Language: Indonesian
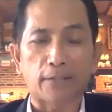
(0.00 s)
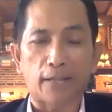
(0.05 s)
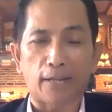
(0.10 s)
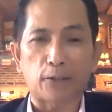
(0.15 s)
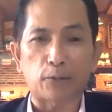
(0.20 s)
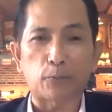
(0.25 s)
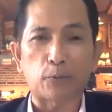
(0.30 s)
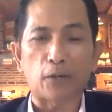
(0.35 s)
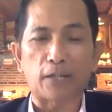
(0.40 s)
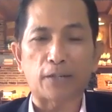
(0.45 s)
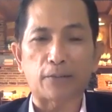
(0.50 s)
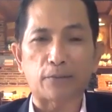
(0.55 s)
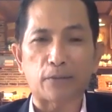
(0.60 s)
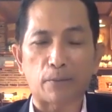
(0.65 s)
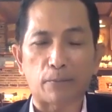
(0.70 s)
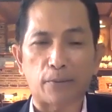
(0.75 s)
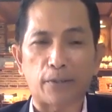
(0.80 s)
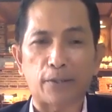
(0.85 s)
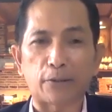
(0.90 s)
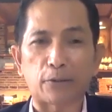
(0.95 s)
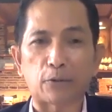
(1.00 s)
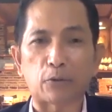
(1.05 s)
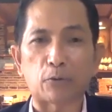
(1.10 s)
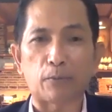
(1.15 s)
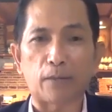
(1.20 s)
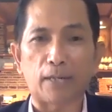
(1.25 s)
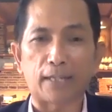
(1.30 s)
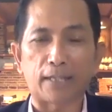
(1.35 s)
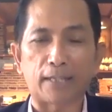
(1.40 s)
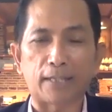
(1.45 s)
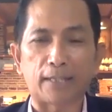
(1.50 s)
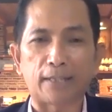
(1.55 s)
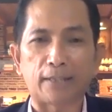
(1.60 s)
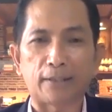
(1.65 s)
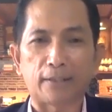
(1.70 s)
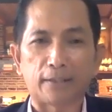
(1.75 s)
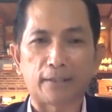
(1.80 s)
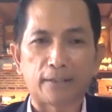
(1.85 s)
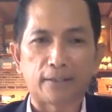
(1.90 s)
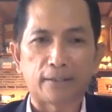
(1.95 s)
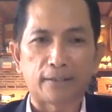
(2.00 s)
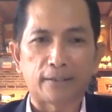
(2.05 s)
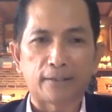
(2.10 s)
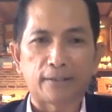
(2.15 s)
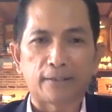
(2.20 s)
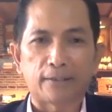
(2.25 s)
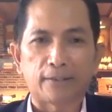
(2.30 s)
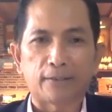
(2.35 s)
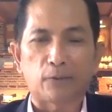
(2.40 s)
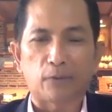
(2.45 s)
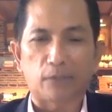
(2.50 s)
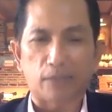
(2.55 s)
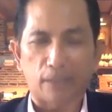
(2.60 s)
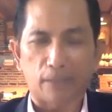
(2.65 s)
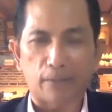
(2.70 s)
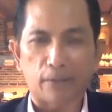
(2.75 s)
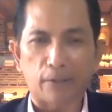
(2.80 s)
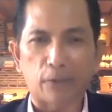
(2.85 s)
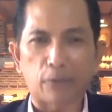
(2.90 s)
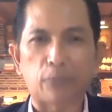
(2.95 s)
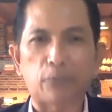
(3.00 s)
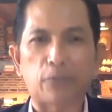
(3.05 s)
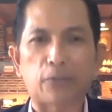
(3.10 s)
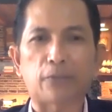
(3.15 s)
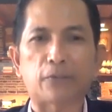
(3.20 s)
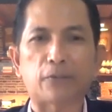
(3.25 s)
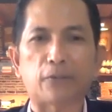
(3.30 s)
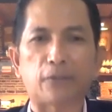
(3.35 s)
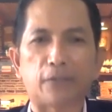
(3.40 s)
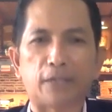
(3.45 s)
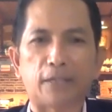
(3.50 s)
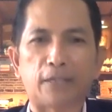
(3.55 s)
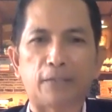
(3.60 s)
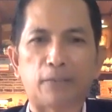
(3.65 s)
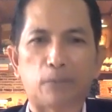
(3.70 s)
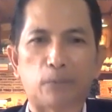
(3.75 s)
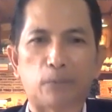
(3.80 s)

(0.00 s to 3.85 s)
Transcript: Saya sebenarnya sampai jumpa lagi. Wassalamualaikum warahmatullahi